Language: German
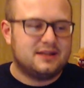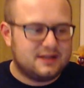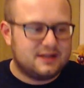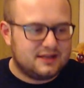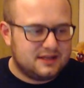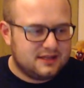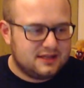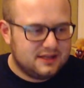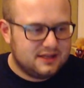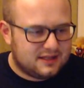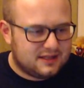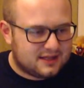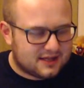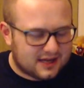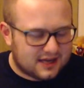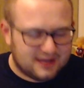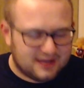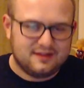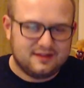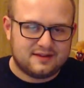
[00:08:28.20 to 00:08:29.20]
ich
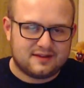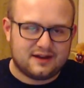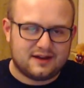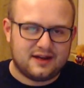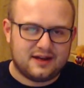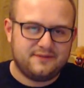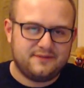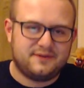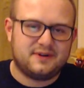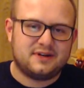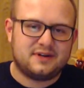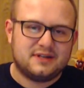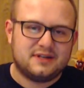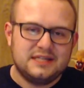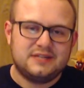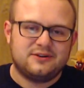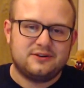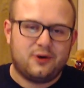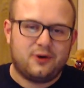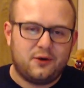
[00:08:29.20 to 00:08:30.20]
kann es einfach
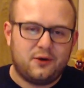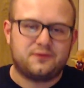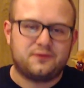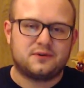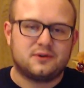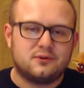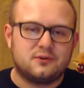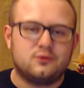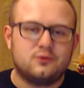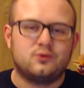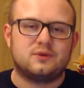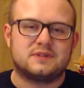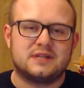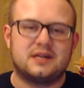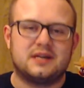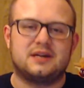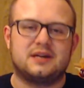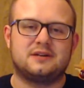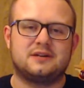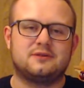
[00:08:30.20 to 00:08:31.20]
nicht oft genug
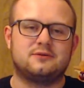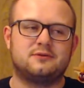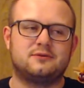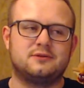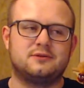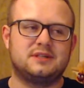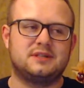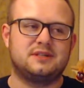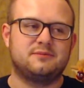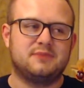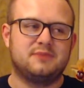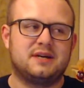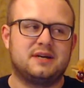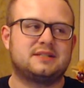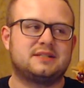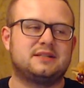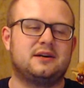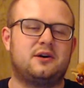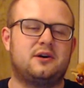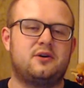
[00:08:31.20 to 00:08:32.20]
sagen und ich merke
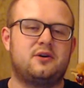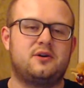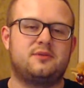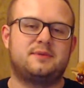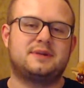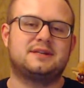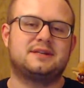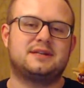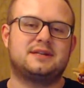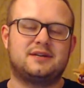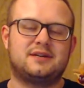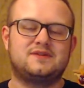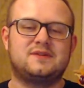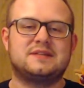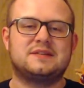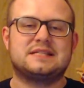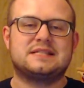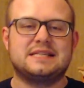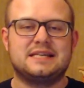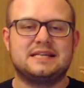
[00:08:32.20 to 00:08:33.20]
es ja auch immer daran,
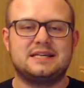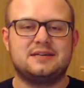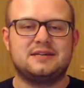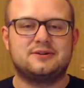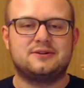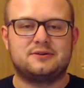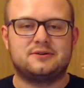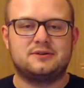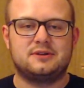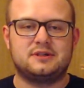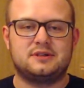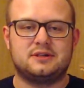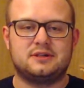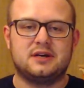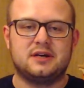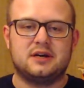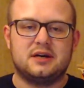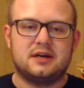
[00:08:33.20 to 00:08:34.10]
wie sehr ihr euch